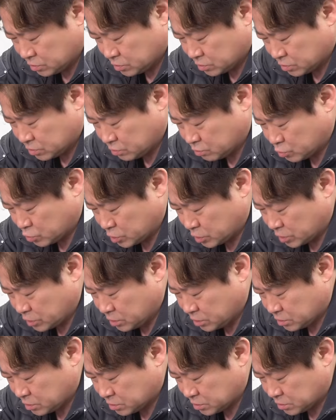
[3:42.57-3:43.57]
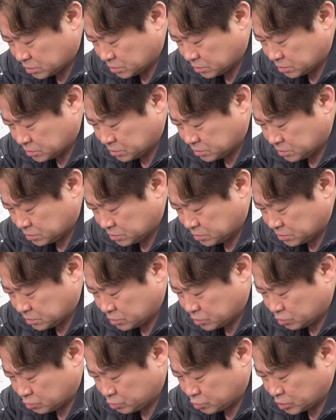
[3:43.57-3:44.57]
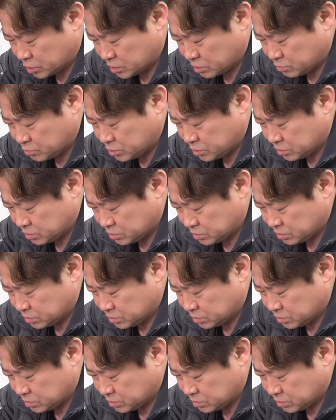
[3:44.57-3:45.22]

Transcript: 그럼 뭐야 이놈도 아니면